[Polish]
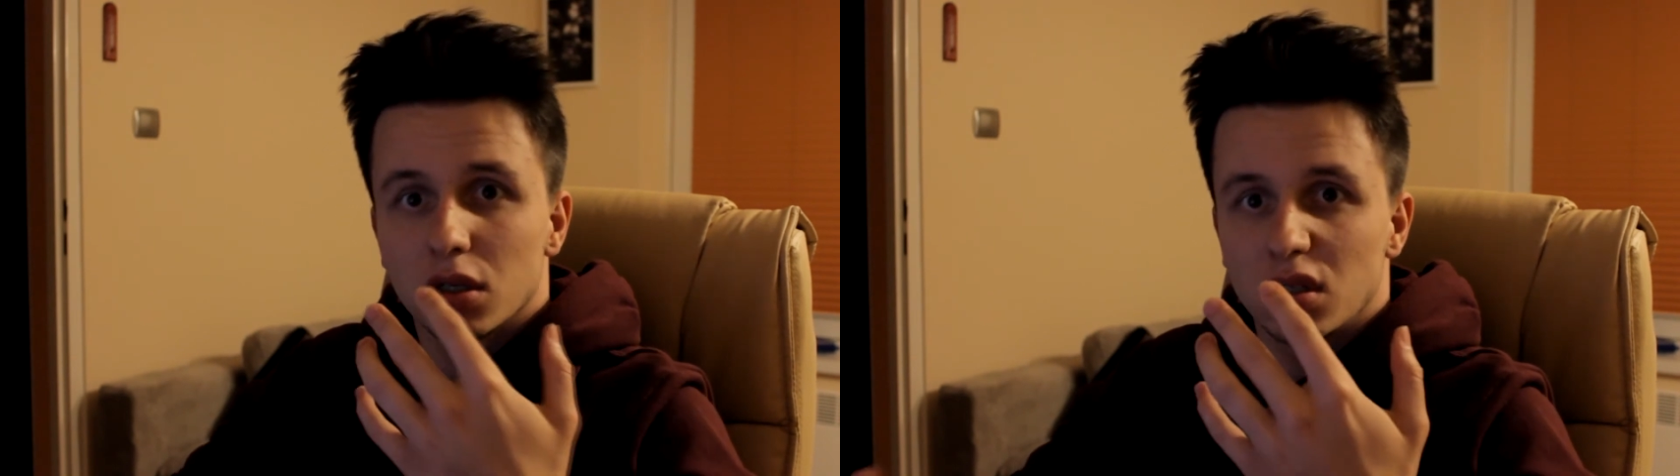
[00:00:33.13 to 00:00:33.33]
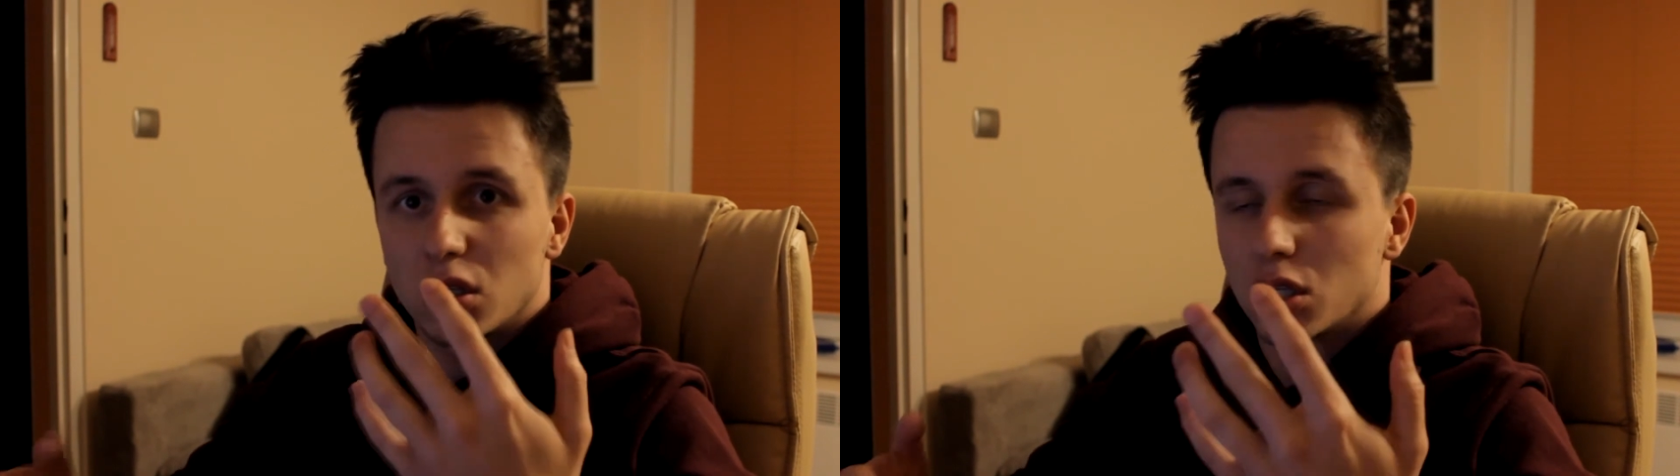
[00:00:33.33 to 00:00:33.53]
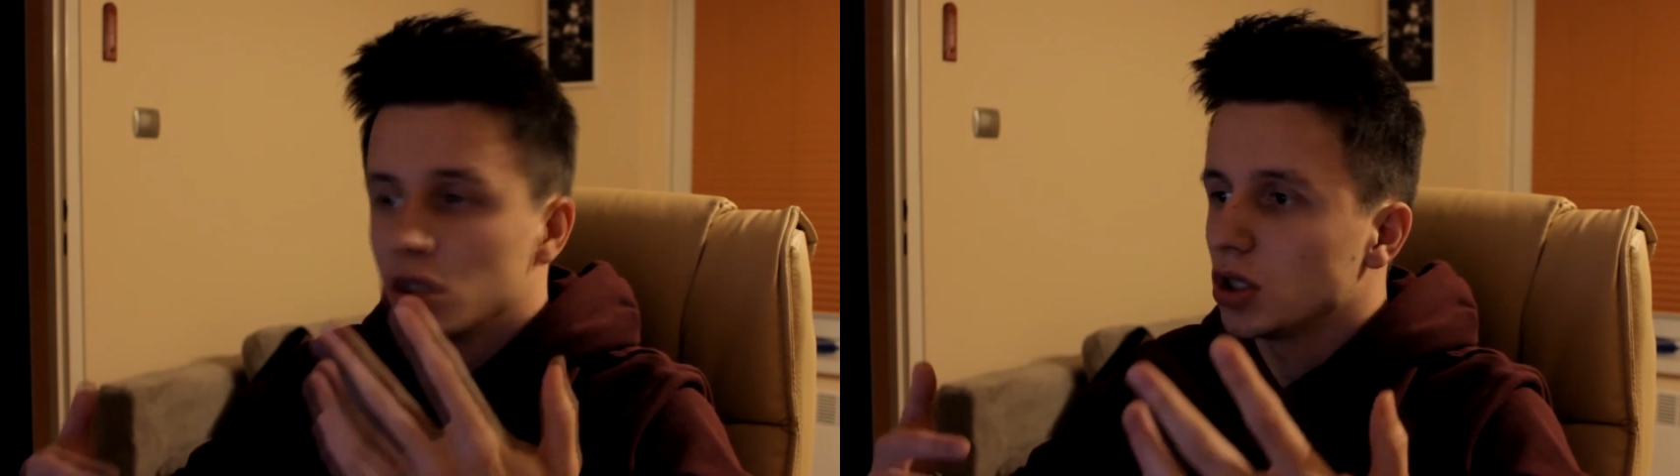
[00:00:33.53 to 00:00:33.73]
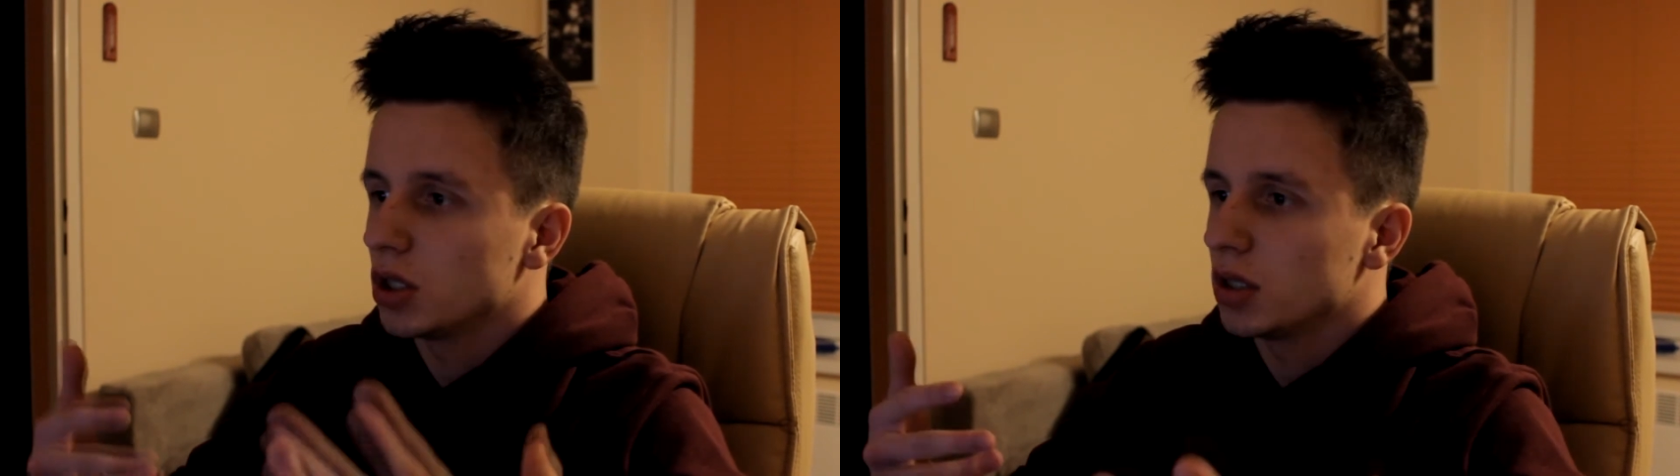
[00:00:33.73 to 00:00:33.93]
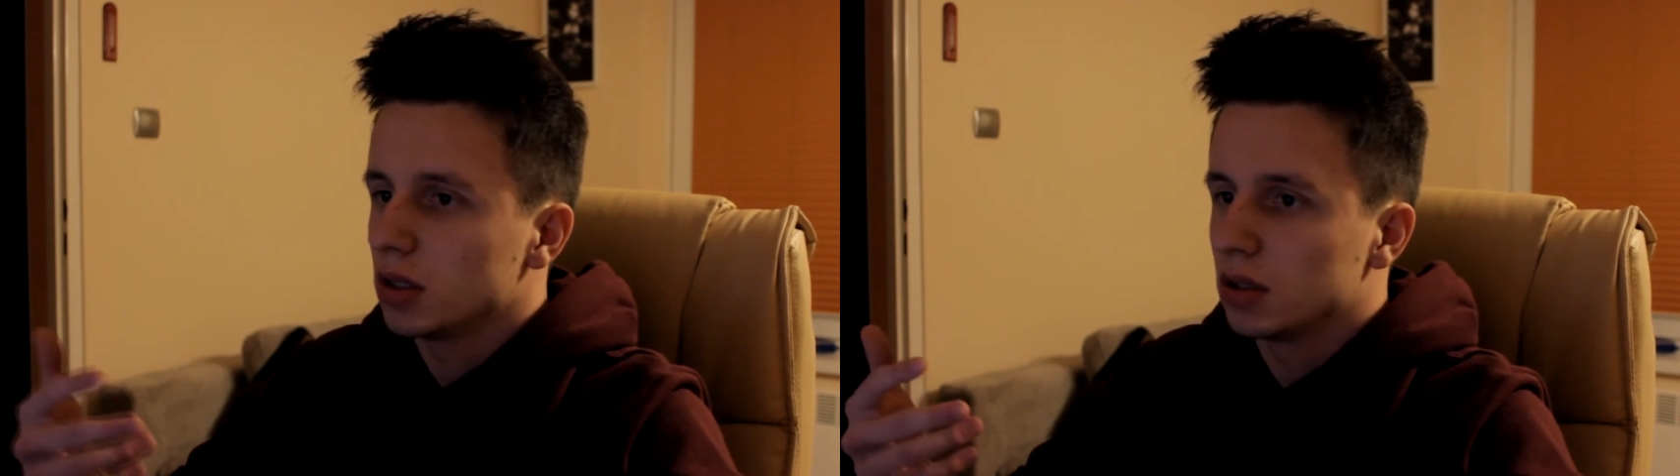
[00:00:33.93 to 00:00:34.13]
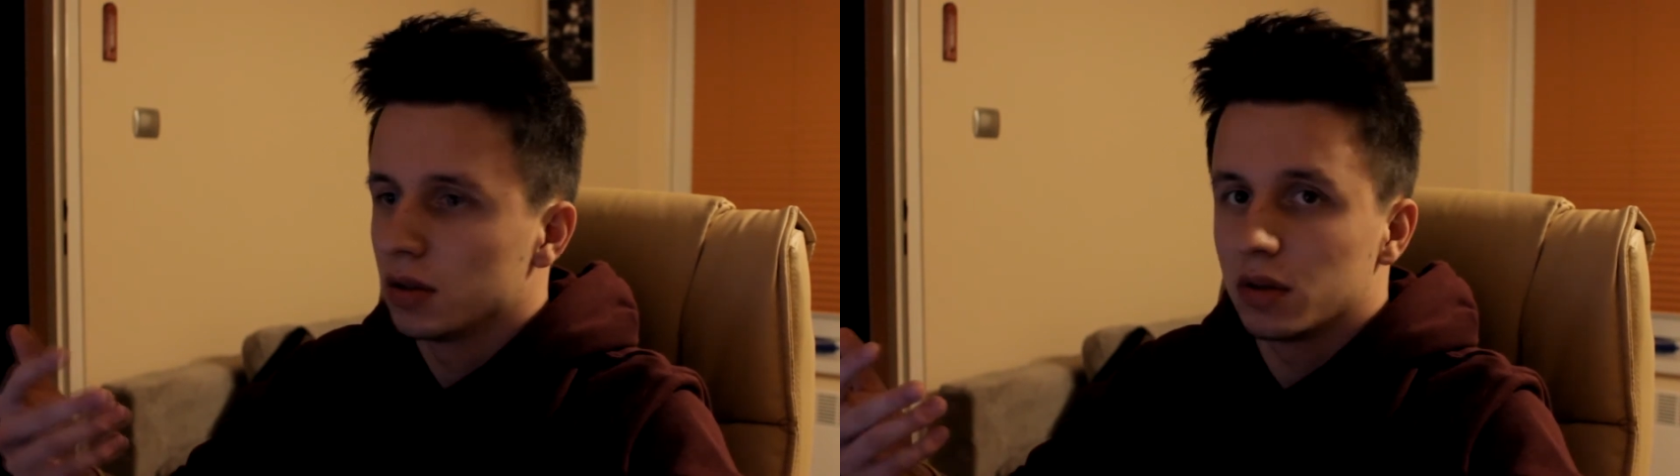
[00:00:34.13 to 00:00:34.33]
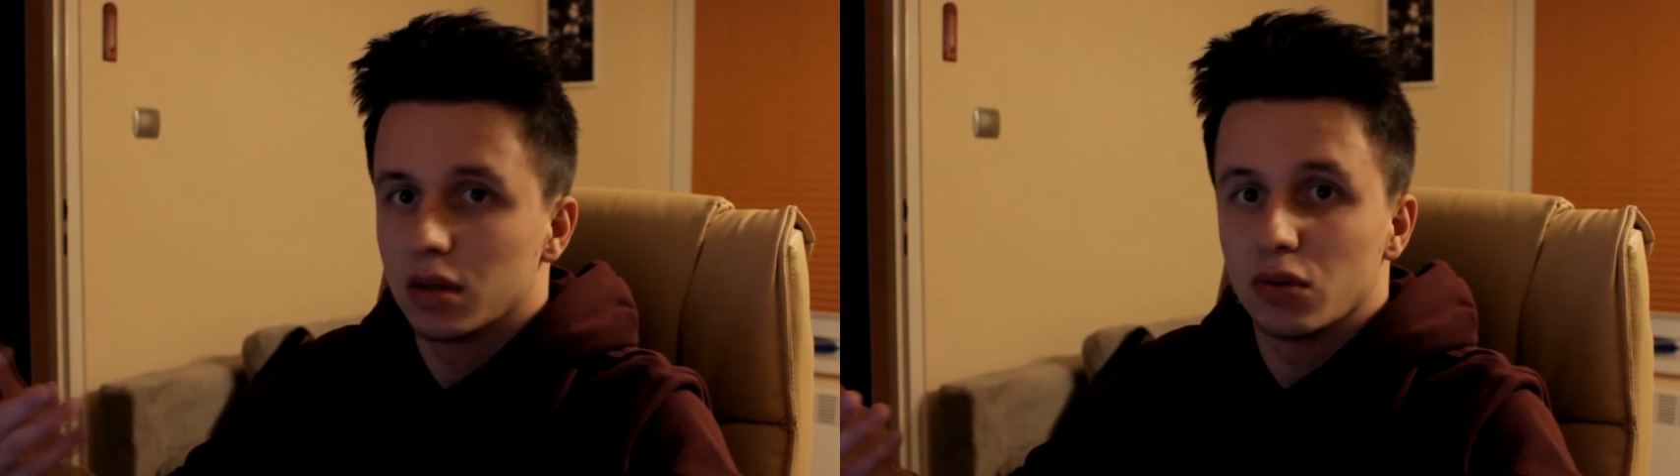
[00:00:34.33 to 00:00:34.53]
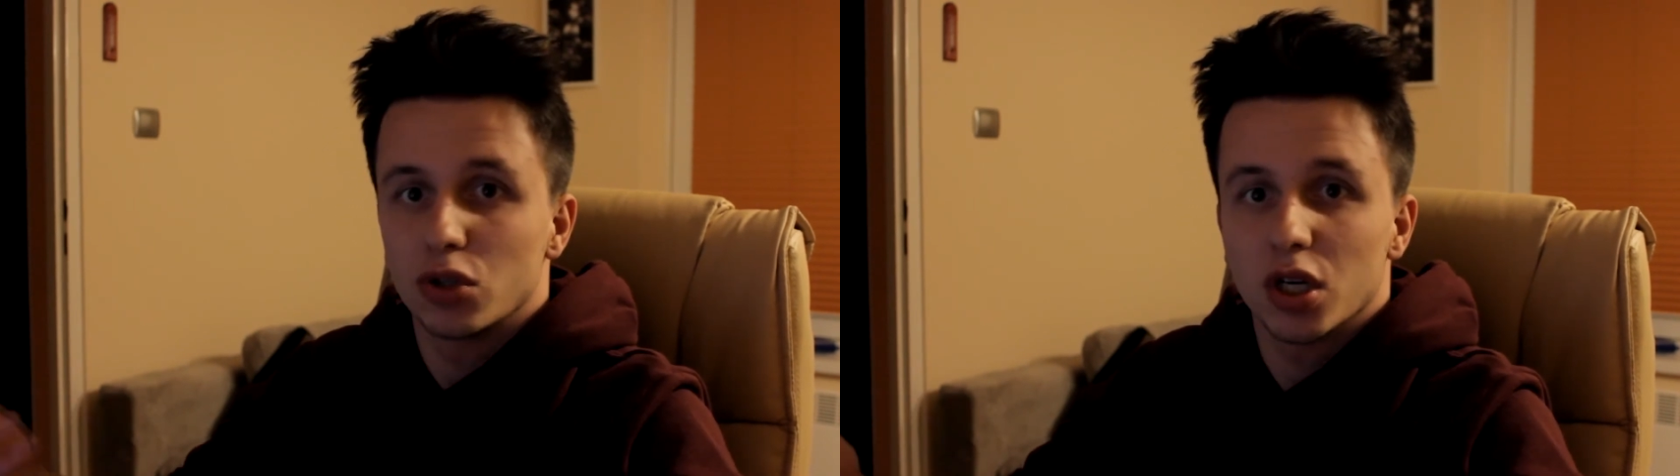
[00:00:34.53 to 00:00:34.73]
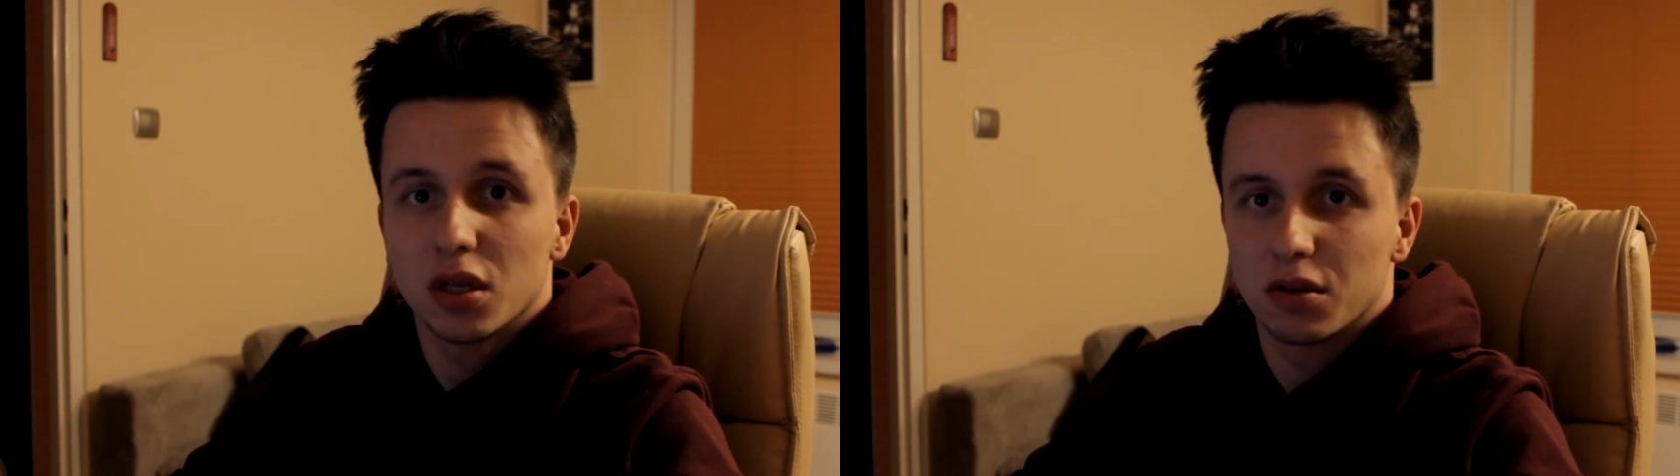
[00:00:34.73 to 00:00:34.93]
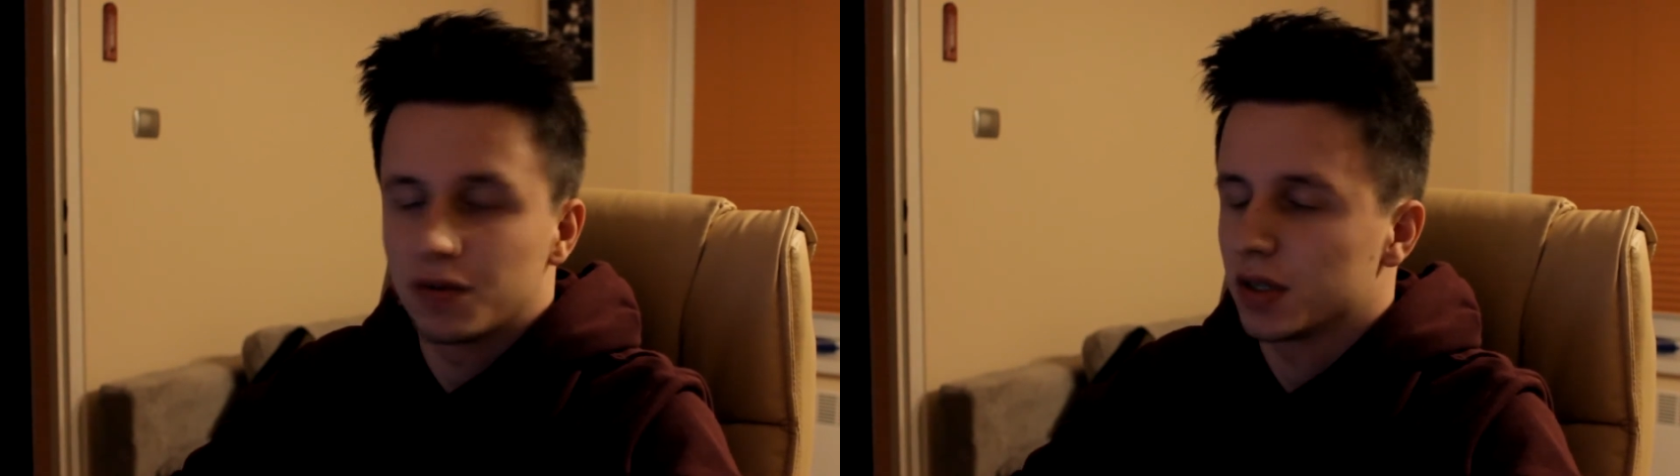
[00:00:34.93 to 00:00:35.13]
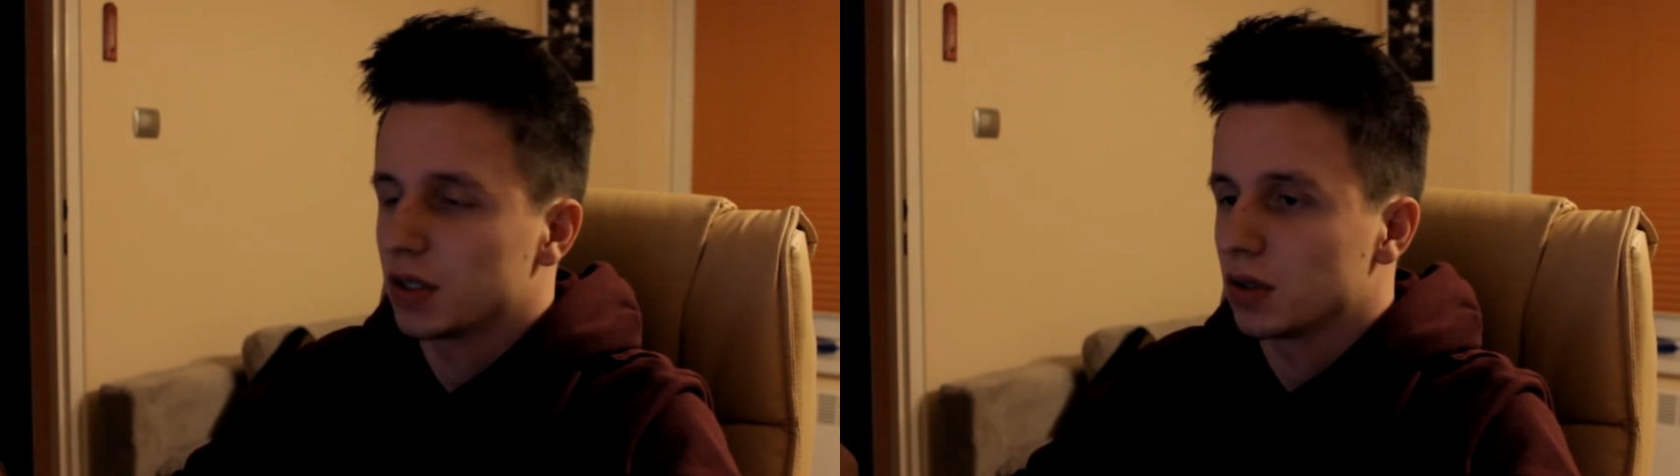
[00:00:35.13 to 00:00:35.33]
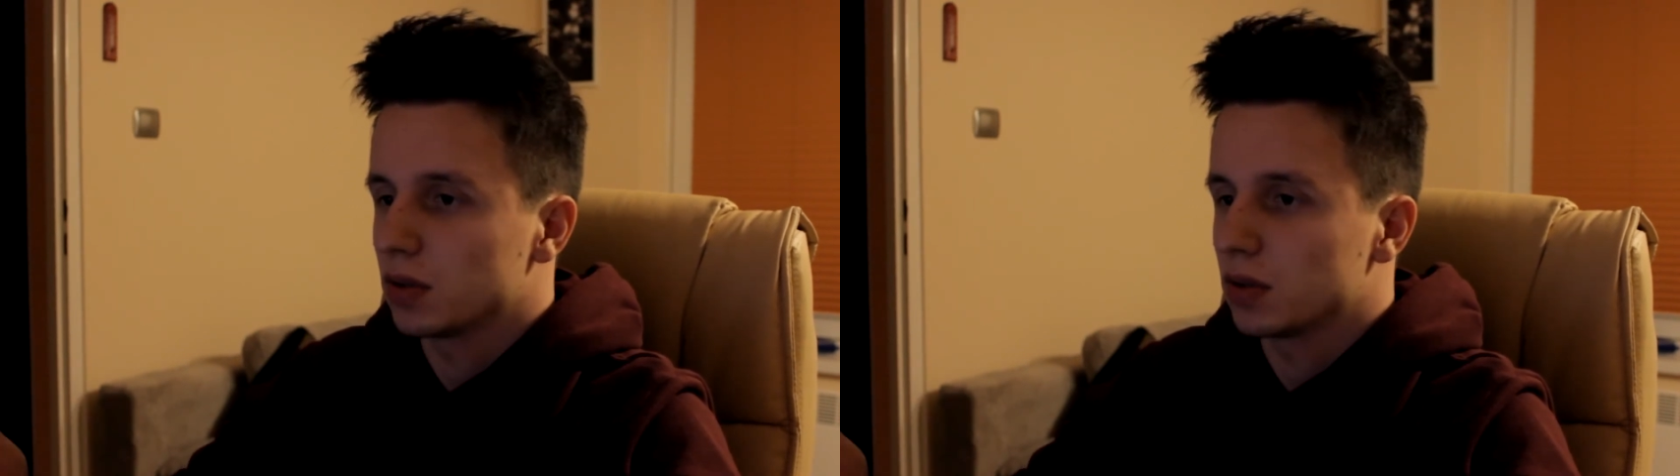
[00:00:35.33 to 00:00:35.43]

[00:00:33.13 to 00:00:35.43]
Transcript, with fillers: zaczęcie, nauczenie Was